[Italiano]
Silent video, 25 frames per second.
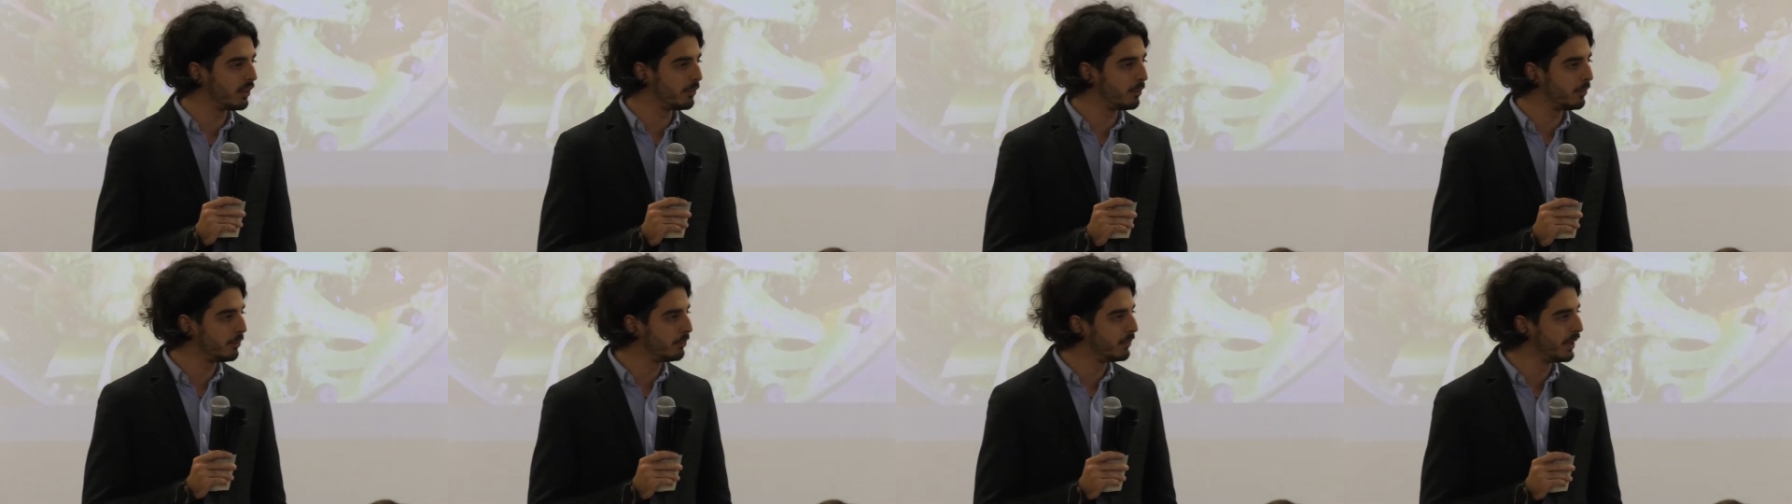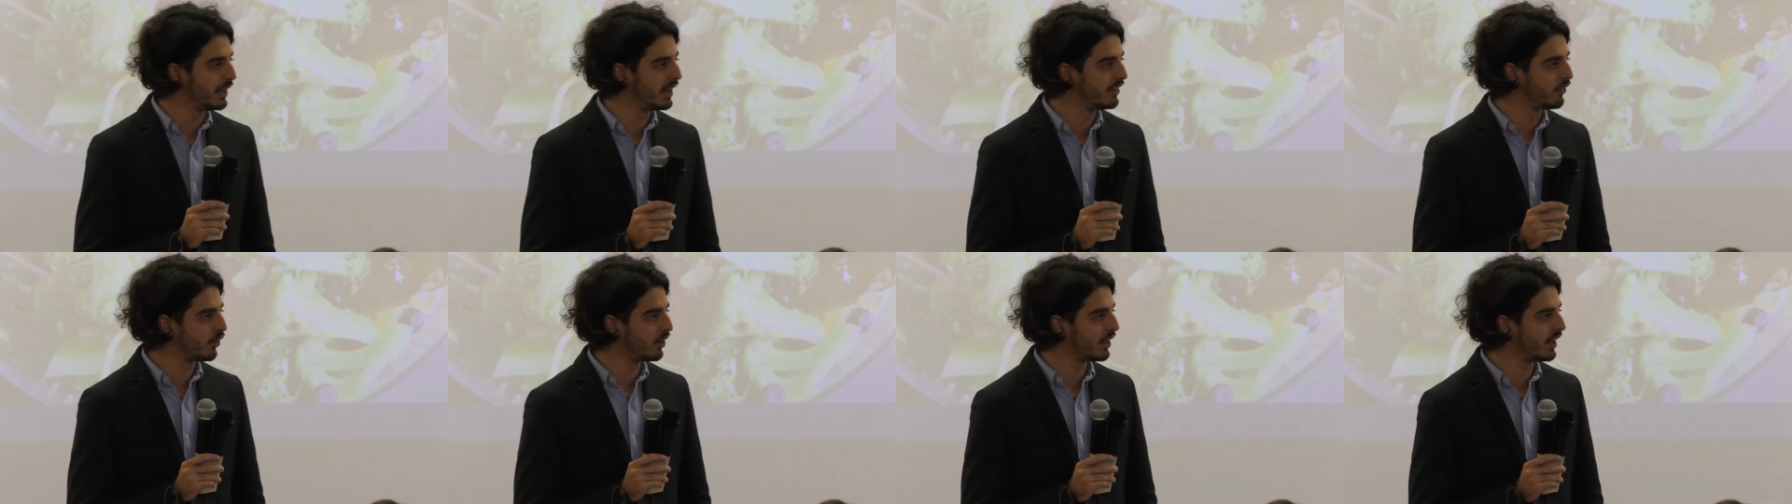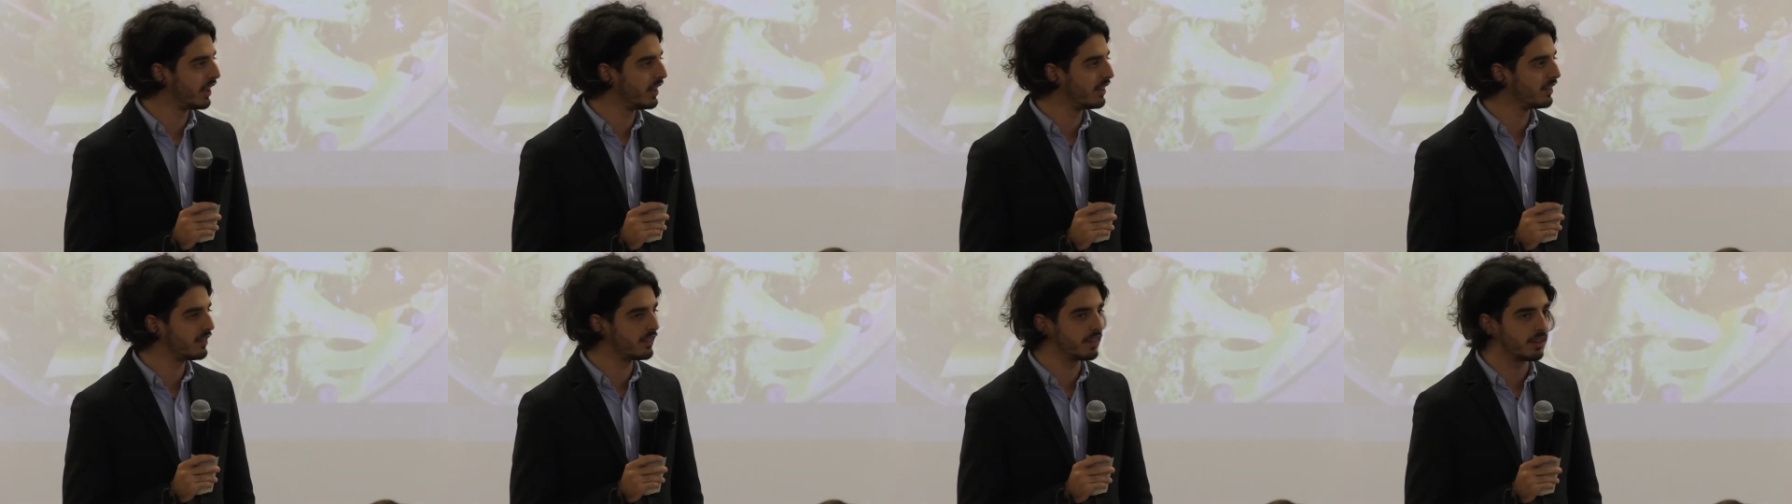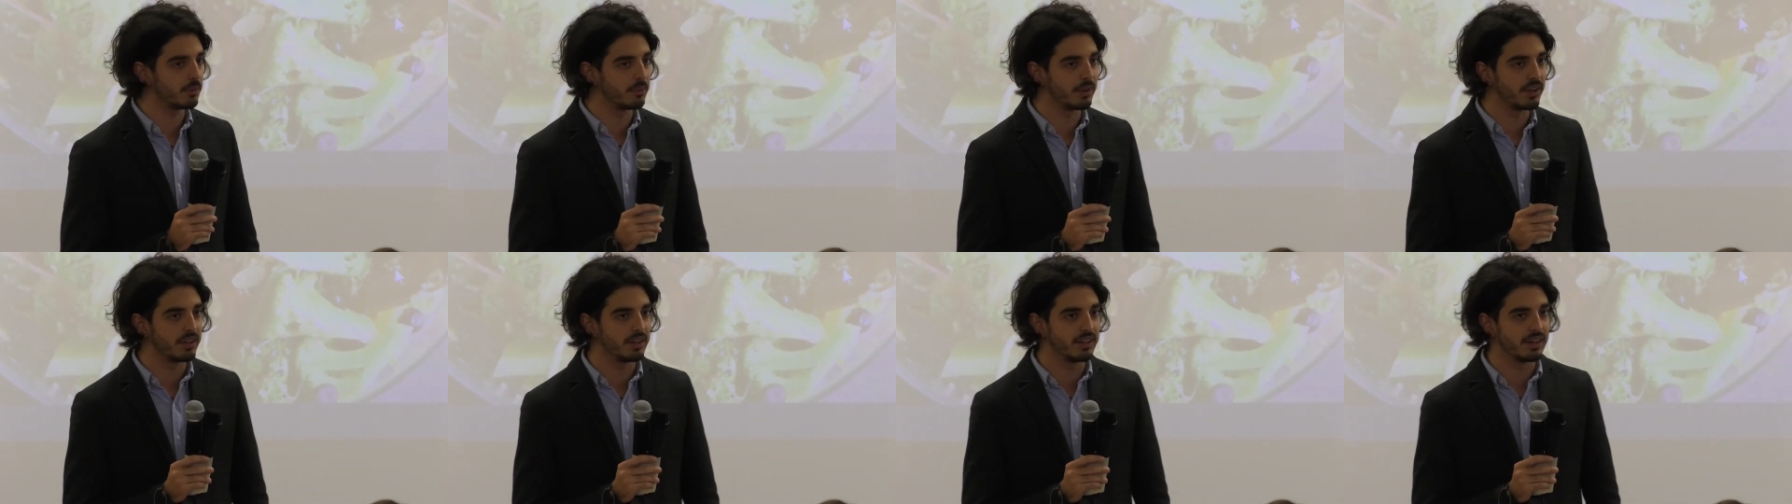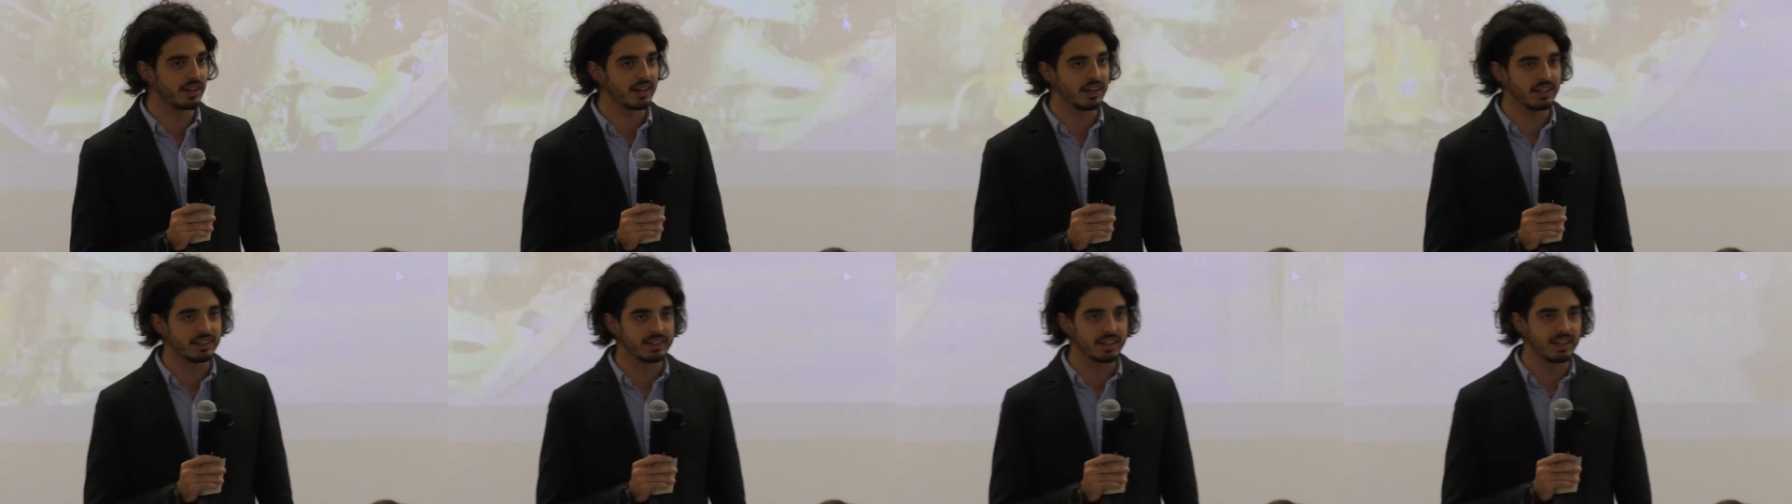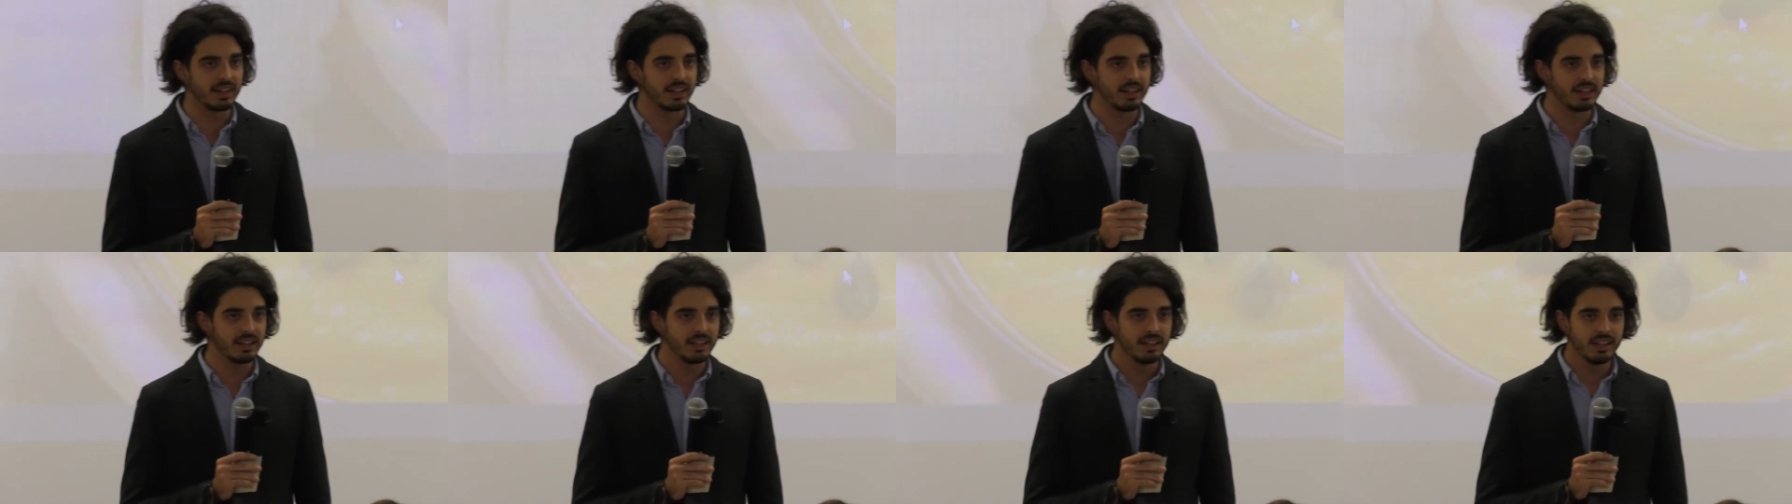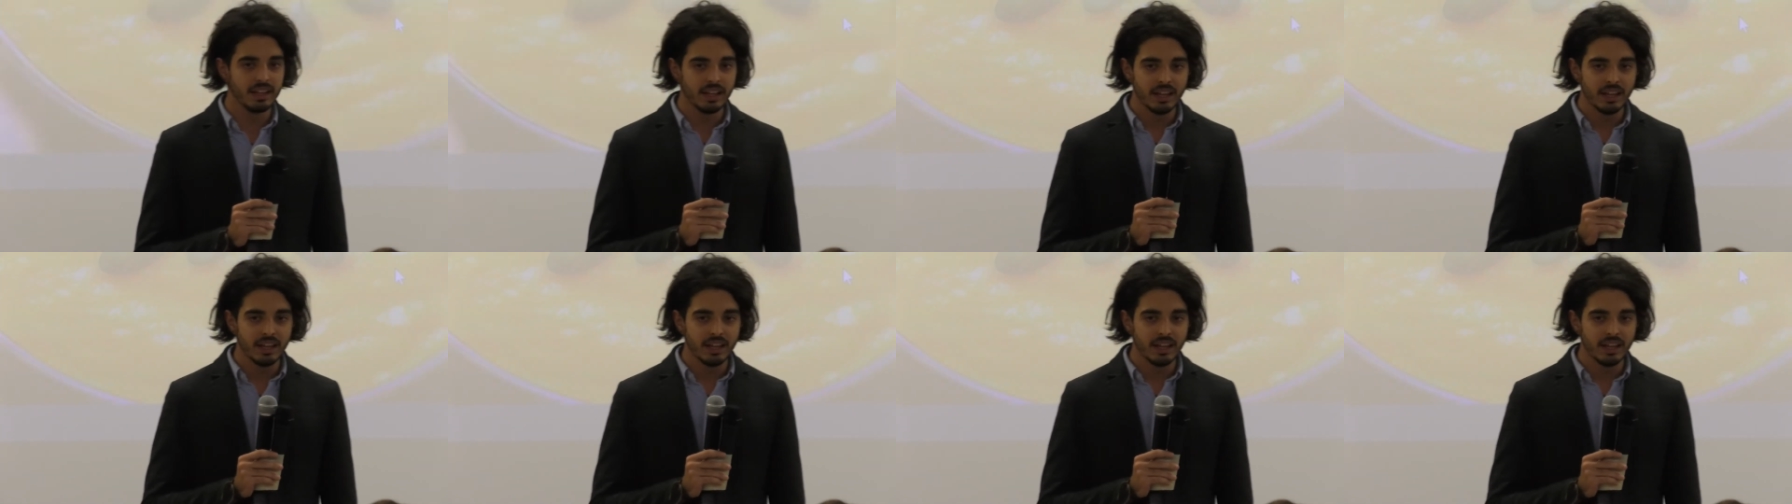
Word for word: benevolenza, ma in realtà,